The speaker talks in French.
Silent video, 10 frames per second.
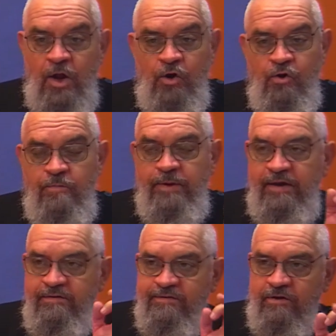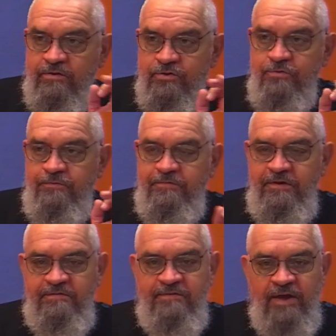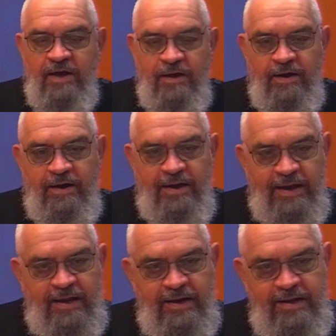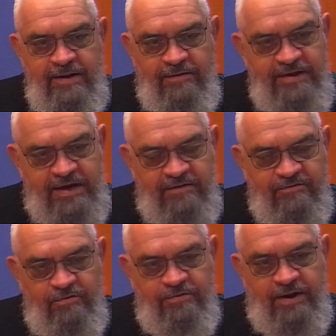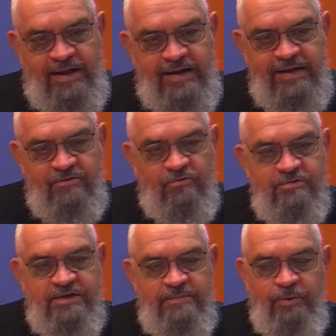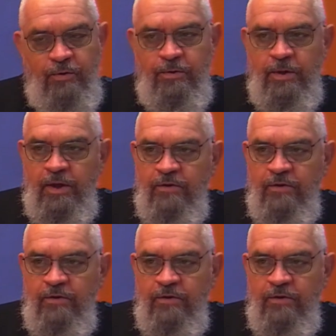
L'obéissance du Fils, euh, il en est question dans la lettre aux Hébreux,